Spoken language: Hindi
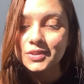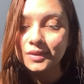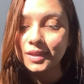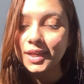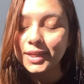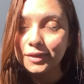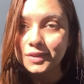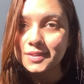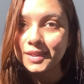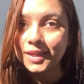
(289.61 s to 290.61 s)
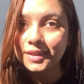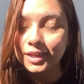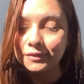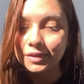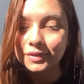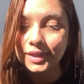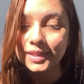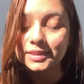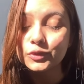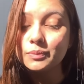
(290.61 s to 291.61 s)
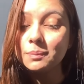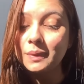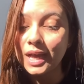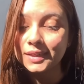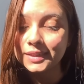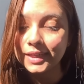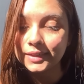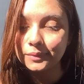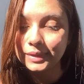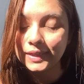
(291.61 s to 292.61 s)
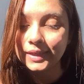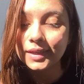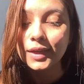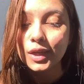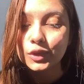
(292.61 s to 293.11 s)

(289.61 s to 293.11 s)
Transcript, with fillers: जैसे कि डाइवर्सिटी इन लिविंग वर्ल्ड है उसमें प्लांट किंगडम है ठीक है